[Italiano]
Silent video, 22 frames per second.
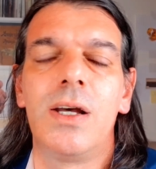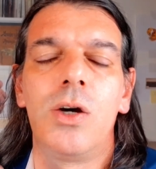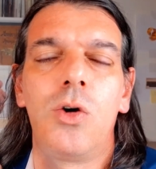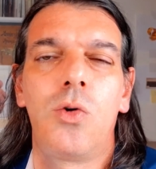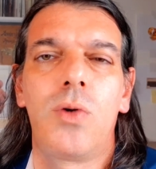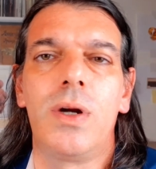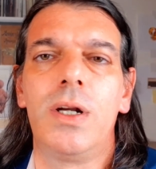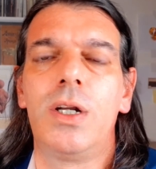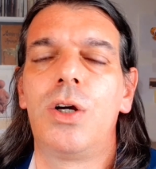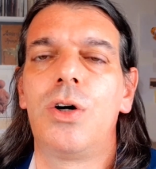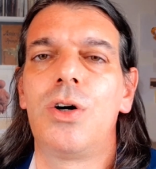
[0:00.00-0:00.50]

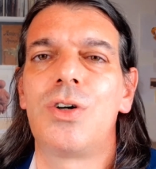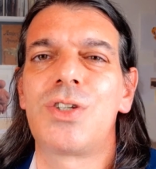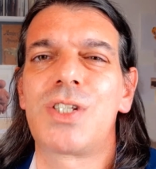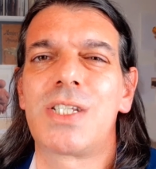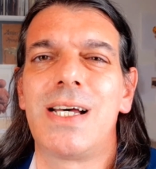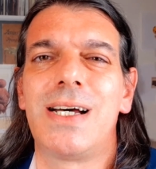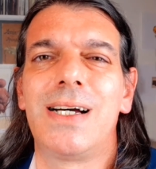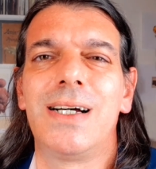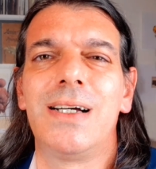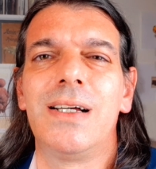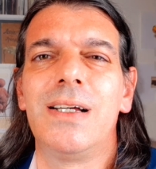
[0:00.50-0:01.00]

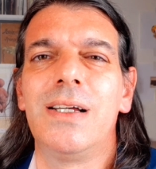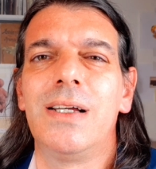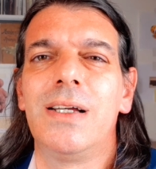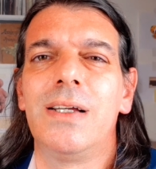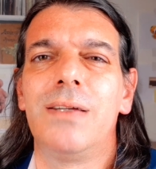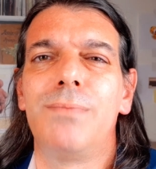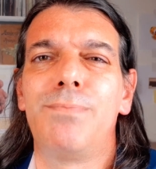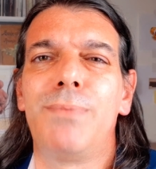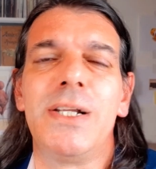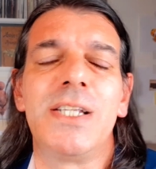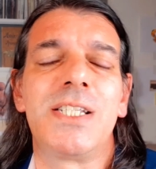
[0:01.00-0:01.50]
qualcosa
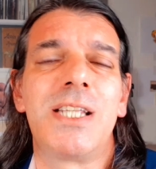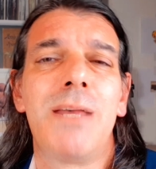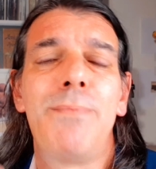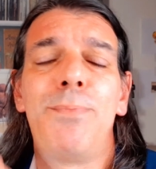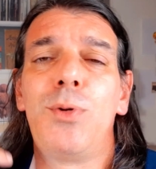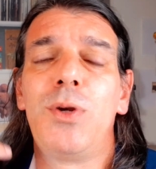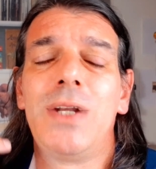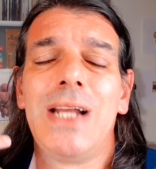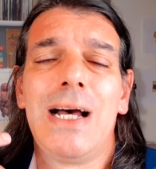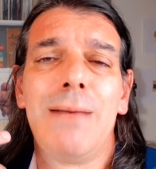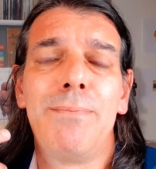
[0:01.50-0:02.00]
per
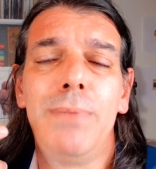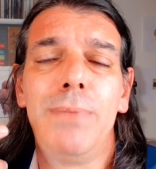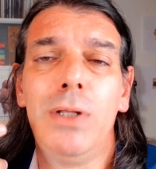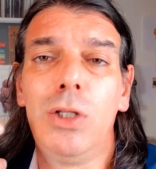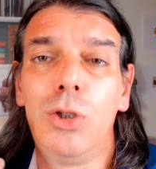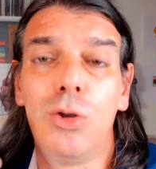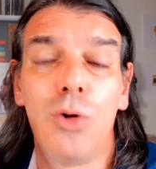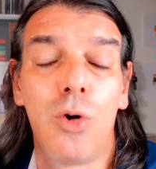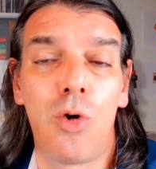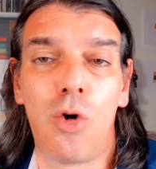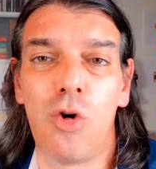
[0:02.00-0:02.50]
esempio in
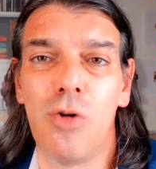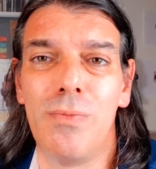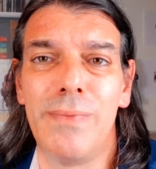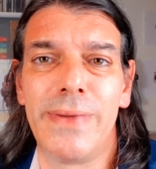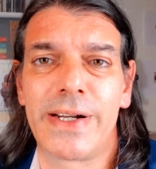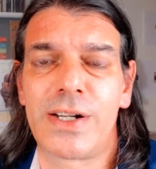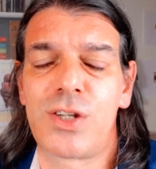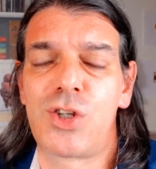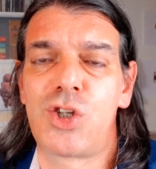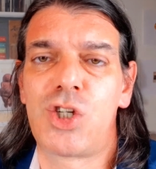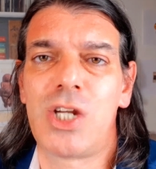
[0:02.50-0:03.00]
ambito
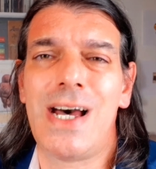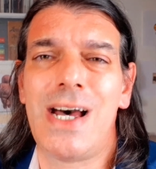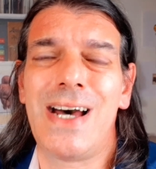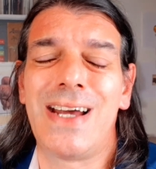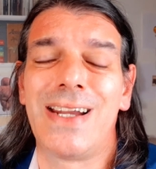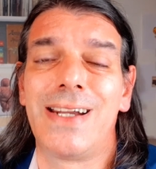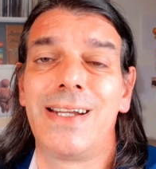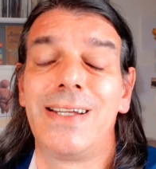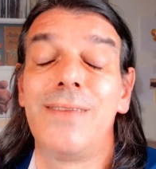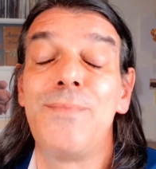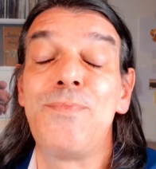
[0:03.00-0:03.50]

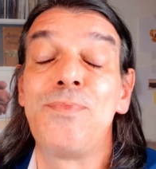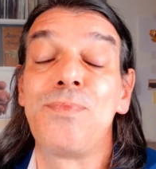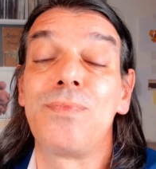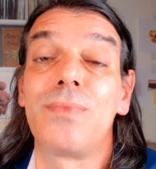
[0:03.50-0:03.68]
commerciale,